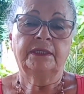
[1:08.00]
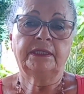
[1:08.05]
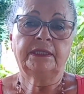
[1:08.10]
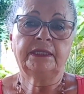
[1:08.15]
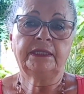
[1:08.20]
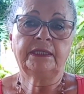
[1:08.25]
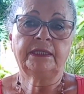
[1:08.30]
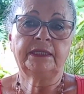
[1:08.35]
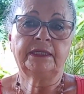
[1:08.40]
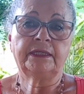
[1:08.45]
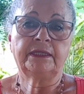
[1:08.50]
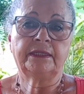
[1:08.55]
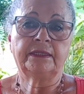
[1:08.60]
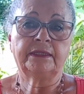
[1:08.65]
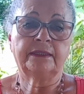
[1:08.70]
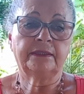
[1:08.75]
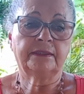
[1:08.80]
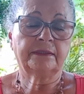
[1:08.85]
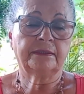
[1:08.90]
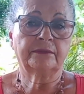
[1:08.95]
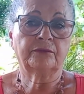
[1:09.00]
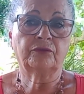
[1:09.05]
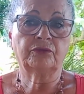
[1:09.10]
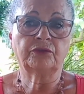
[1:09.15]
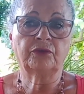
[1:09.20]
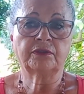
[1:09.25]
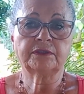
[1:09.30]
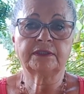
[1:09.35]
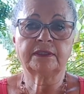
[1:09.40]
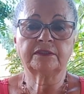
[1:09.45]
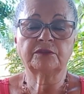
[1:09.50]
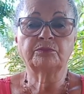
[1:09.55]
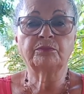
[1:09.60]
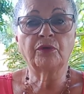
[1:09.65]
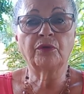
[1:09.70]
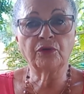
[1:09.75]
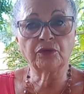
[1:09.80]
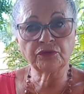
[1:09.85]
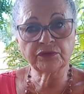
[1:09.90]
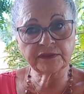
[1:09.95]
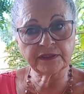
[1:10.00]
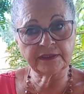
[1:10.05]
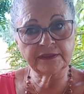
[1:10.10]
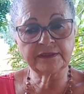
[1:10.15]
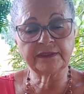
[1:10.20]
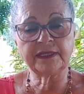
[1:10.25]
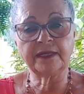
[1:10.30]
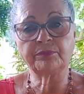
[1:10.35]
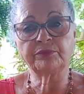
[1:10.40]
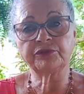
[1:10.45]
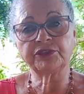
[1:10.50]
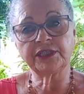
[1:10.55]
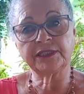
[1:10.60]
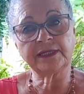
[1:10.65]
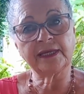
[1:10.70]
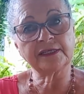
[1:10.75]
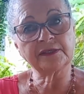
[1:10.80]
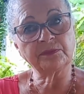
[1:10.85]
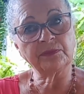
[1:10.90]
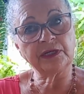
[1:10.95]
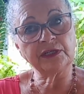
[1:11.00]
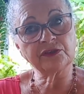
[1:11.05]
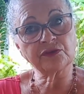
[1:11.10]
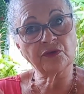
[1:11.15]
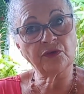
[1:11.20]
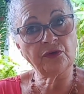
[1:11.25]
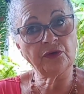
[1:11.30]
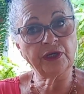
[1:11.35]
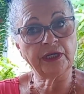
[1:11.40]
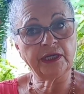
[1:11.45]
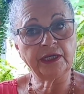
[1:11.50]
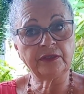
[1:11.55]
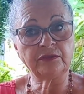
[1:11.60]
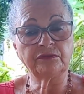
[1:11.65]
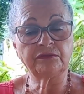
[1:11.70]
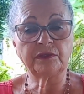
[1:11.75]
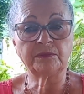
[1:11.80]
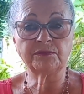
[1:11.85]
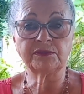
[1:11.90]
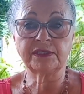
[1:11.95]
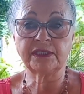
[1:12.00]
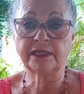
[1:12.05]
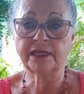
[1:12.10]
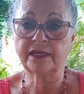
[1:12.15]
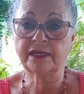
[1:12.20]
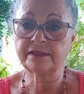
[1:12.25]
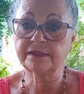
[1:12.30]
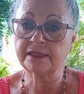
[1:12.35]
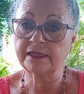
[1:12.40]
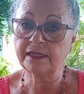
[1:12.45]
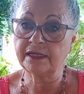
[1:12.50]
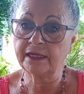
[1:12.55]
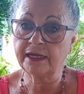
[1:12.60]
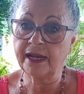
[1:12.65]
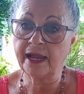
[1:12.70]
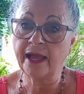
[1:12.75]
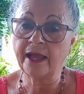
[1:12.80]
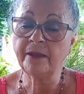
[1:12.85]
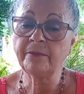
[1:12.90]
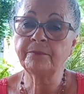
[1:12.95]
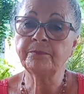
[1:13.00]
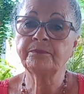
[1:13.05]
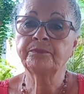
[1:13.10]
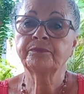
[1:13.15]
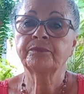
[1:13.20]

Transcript: é, com nossas bolsas, né, pro Dia das Mães correndo, vamos ter que acelerar.